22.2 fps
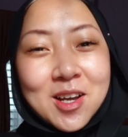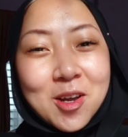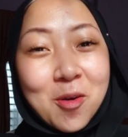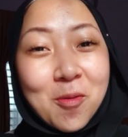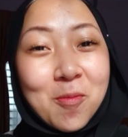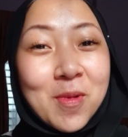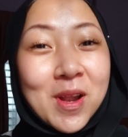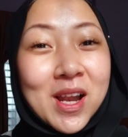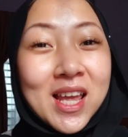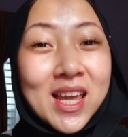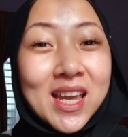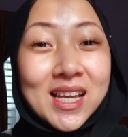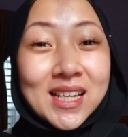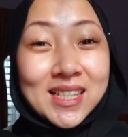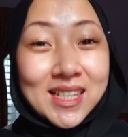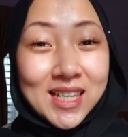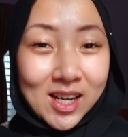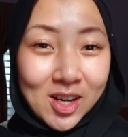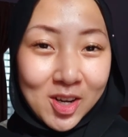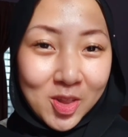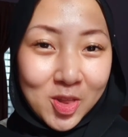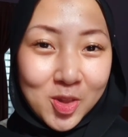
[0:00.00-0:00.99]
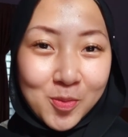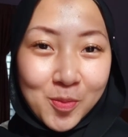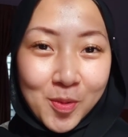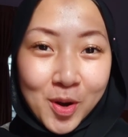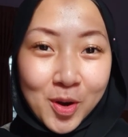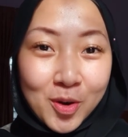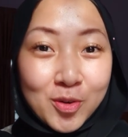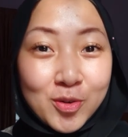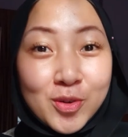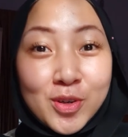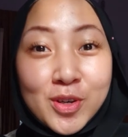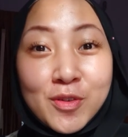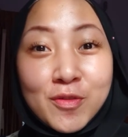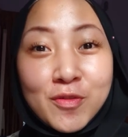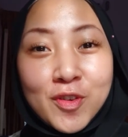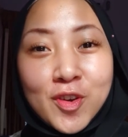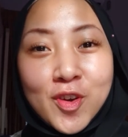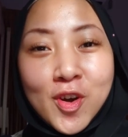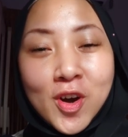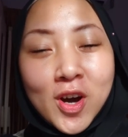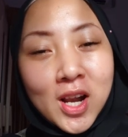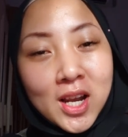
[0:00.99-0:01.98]
Kembali ke channel youtube aku Di
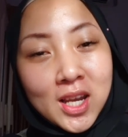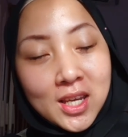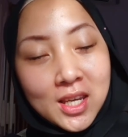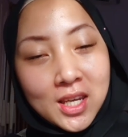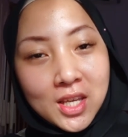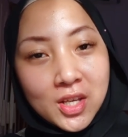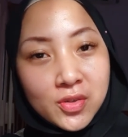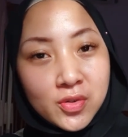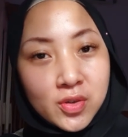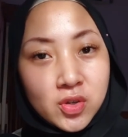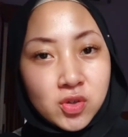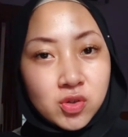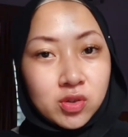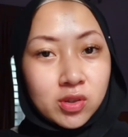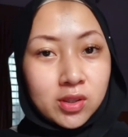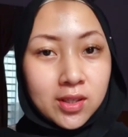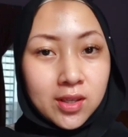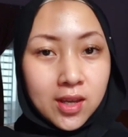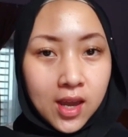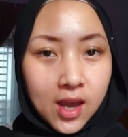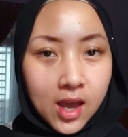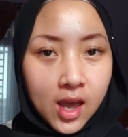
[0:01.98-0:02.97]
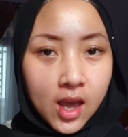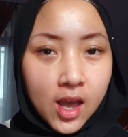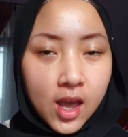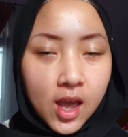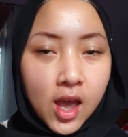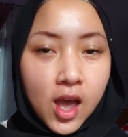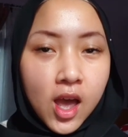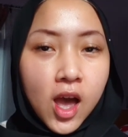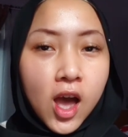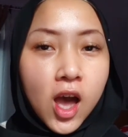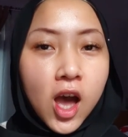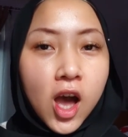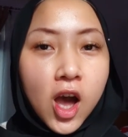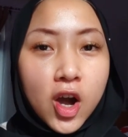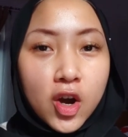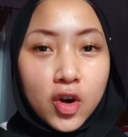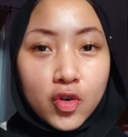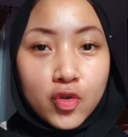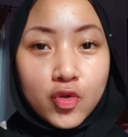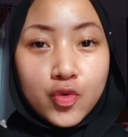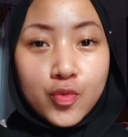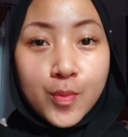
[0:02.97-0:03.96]
video kali ini sejudulnya
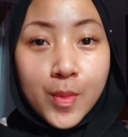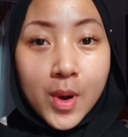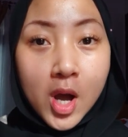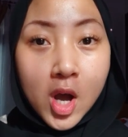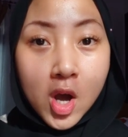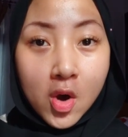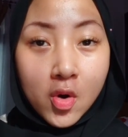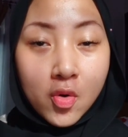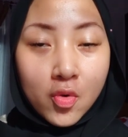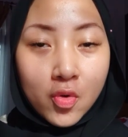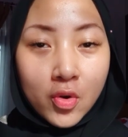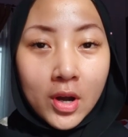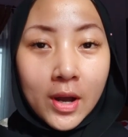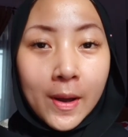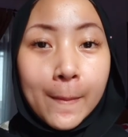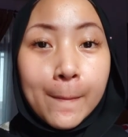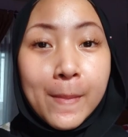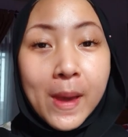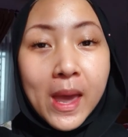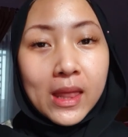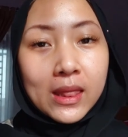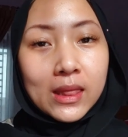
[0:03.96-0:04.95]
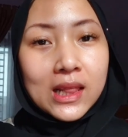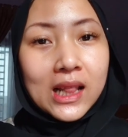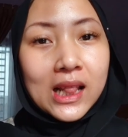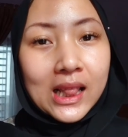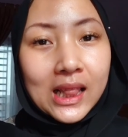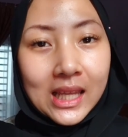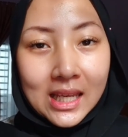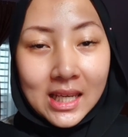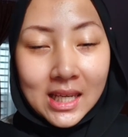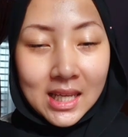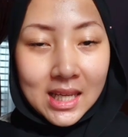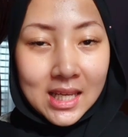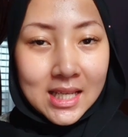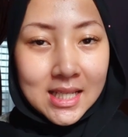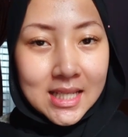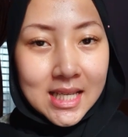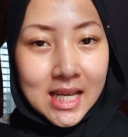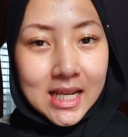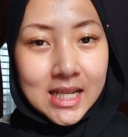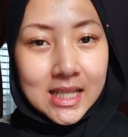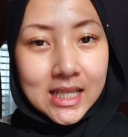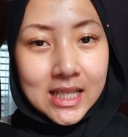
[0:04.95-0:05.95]
Aku mau ngebattle nih
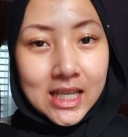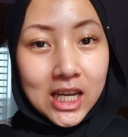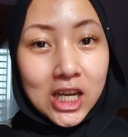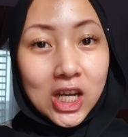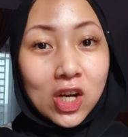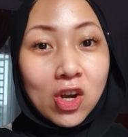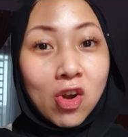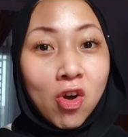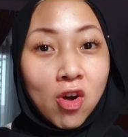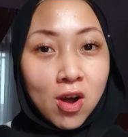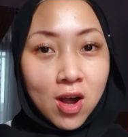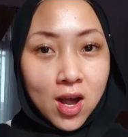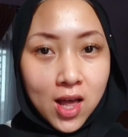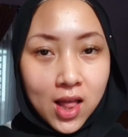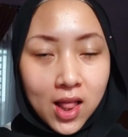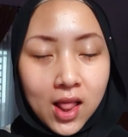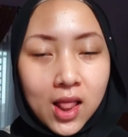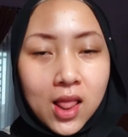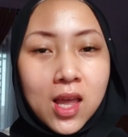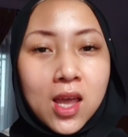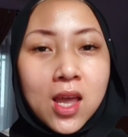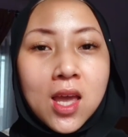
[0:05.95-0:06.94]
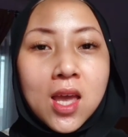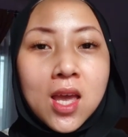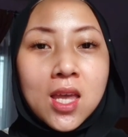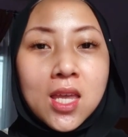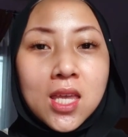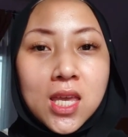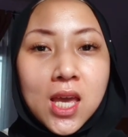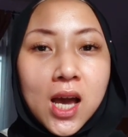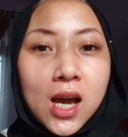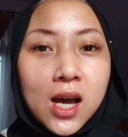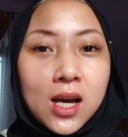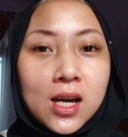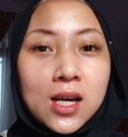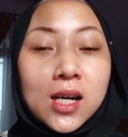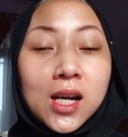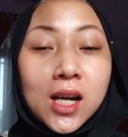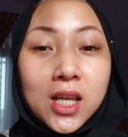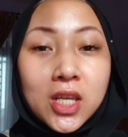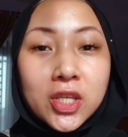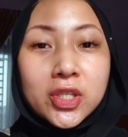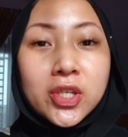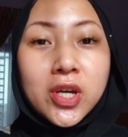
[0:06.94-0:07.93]
sunscreen lokal Yang
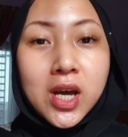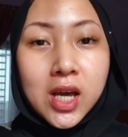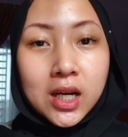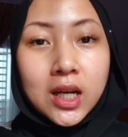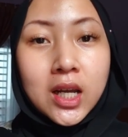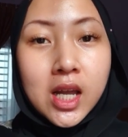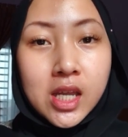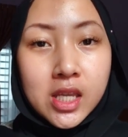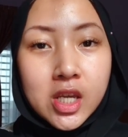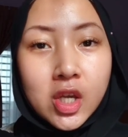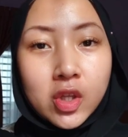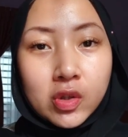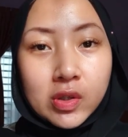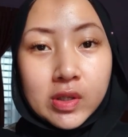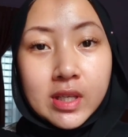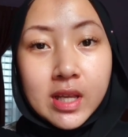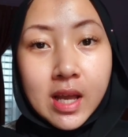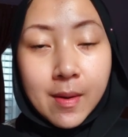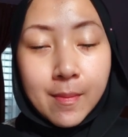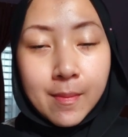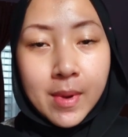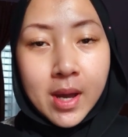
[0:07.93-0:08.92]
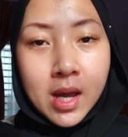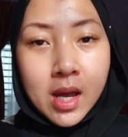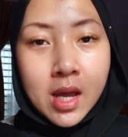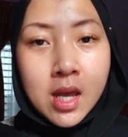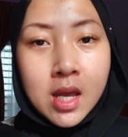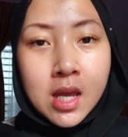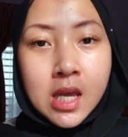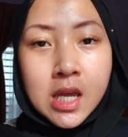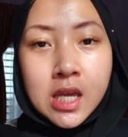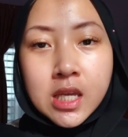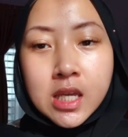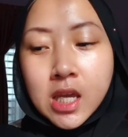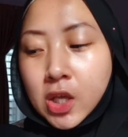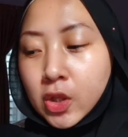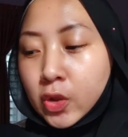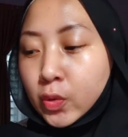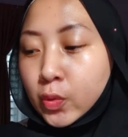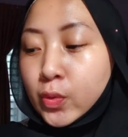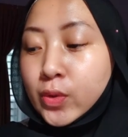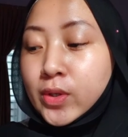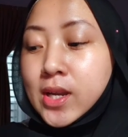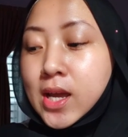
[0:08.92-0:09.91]
range harganya itu sama
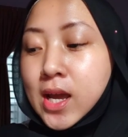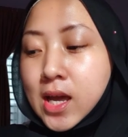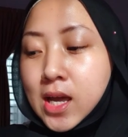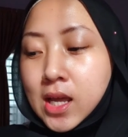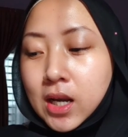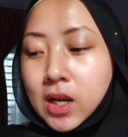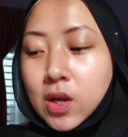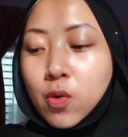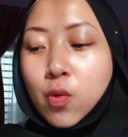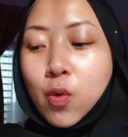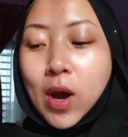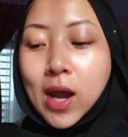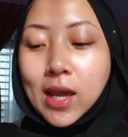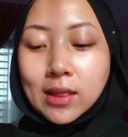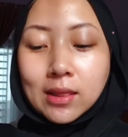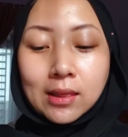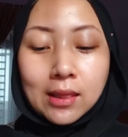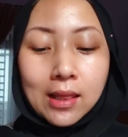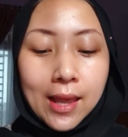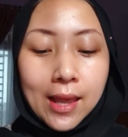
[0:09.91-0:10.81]
Yaitu dari White